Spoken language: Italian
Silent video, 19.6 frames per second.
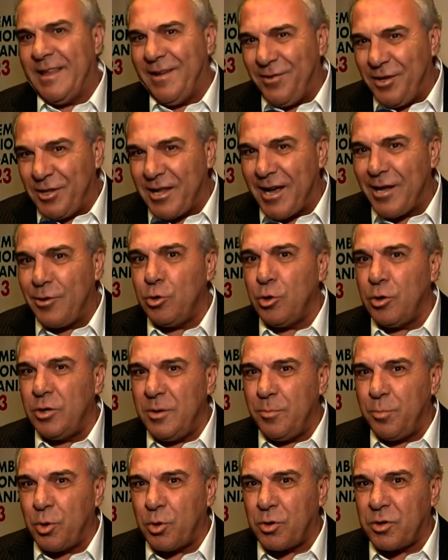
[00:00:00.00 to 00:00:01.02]
evitando di
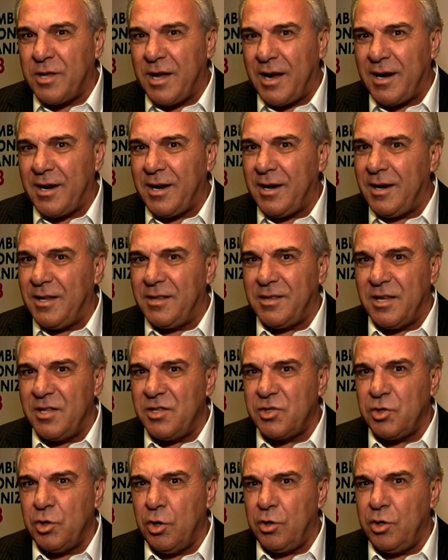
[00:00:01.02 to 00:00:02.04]
portare le
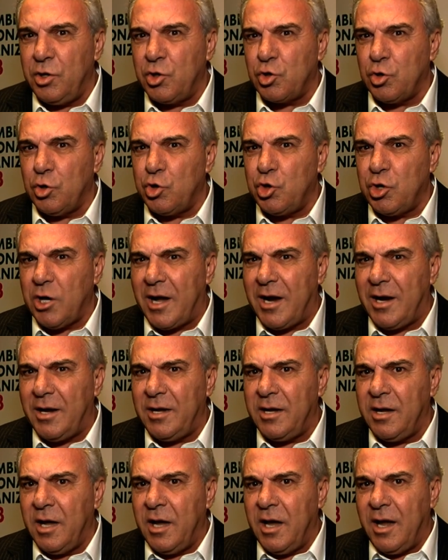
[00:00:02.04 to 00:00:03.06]
tensioni
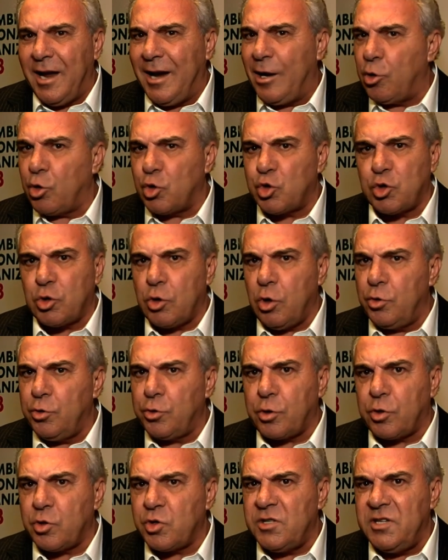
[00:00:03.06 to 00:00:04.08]
sociali e lo
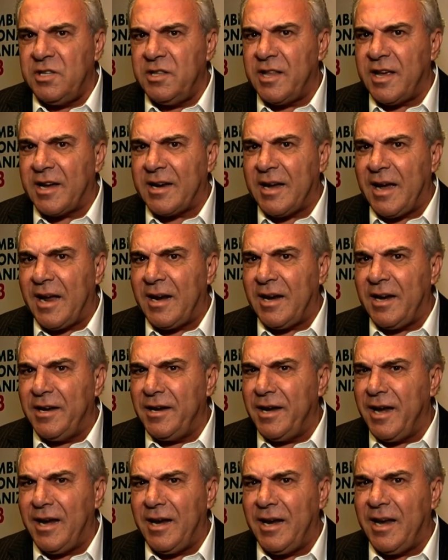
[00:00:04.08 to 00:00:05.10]
scontro sindacale
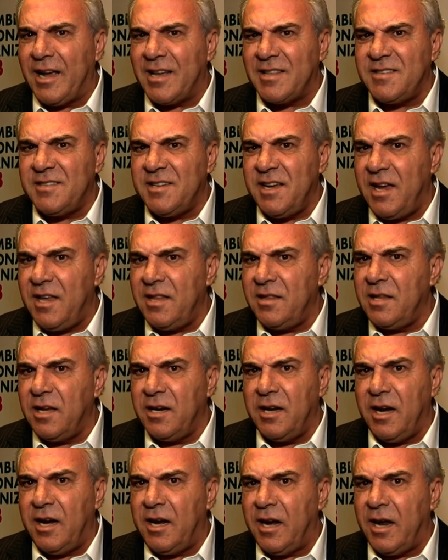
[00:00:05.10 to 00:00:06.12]
nelle aziende,
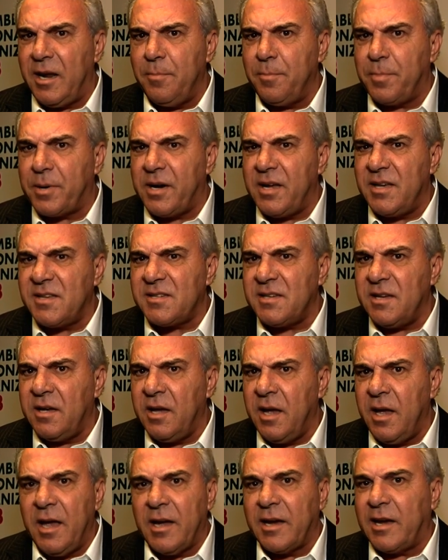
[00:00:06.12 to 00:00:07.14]
nelle imprese
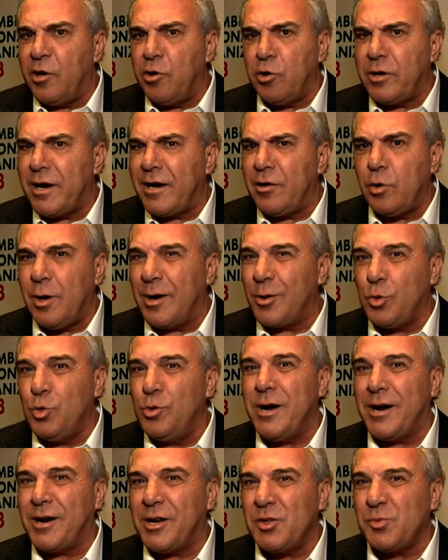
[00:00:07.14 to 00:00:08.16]
che non hanno
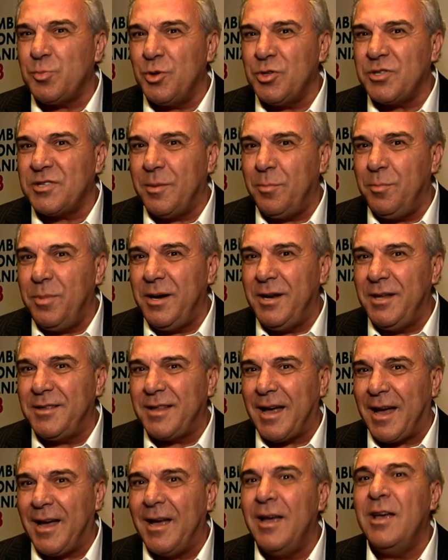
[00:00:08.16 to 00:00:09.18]
alcuna
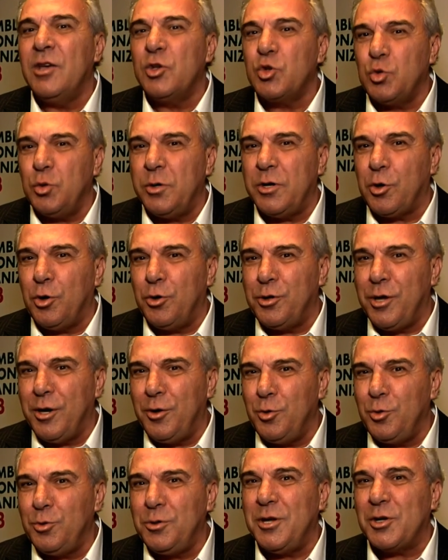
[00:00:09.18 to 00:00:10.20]
responsabilità sui
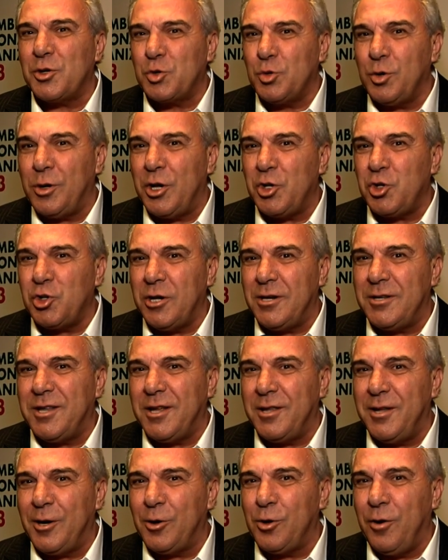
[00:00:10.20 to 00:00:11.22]
contenuti e sulle scelte
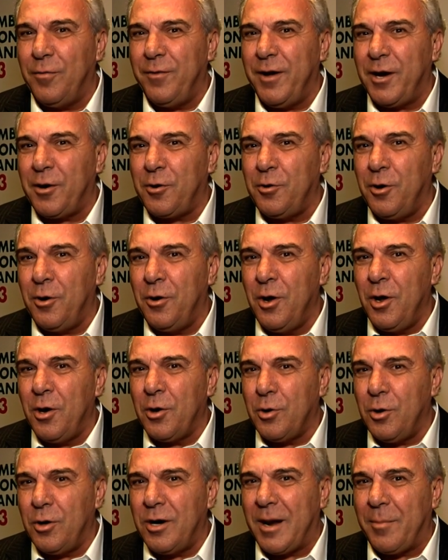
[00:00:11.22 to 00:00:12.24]
del governo
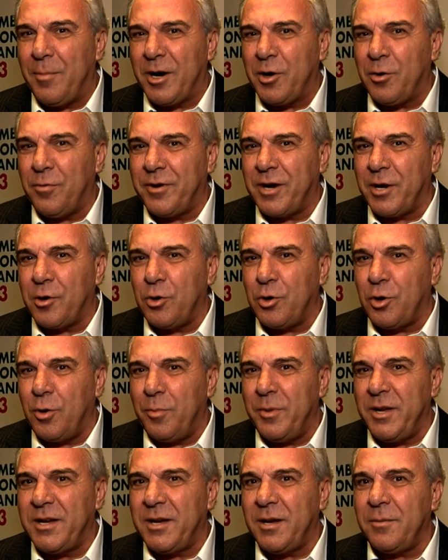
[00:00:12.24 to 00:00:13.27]
con la manovra
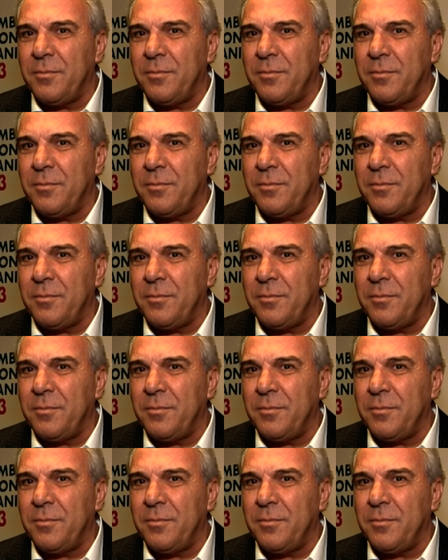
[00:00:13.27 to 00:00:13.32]
economica.